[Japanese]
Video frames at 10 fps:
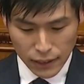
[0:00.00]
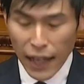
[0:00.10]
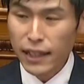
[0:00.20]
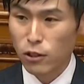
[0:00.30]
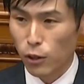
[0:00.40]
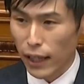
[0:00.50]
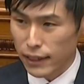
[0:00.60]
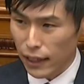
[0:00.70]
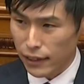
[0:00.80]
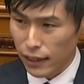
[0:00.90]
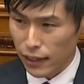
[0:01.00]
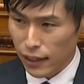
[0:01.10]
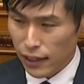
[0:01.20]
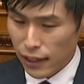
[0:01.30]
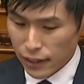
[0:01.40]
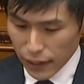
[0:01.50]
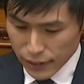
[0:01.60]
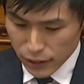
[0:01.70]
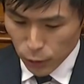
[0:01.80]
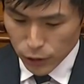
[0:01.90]
内閣の判断で
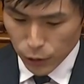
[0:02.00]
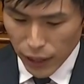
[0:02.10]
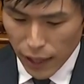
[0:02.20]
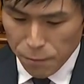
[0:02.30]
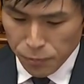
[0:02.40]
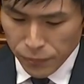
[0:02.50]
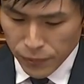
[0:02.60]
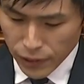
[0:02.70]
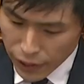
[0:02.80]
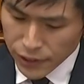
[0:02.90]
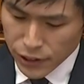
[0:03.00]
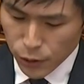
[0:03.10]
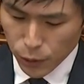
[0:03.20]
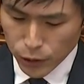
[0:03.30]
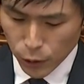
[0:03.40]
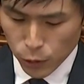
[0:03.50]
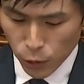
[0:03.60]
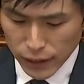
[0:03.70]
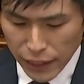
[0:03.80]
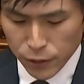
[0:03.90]
検事総長や検事長の
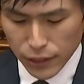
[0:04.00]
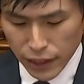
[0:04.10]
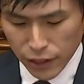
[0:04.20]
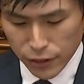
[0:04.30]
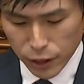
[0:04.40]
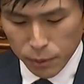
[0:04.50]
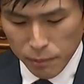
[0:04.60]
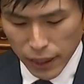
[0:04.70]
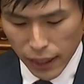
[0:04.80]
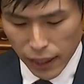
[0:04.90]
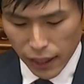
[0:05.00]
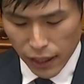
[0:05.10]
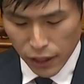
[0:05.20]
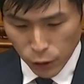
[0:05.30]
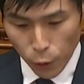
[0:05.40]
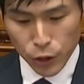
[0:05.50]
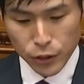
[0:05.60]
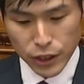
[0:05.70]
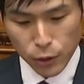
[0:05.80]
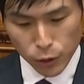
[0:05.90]
職を左右できる仕組みまで導
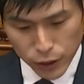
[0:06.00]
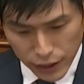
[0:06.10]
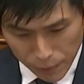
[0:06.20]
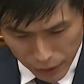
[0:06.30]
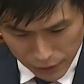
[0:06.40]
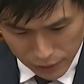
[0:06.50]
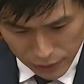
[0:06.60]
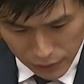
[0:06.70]
入しようとしています。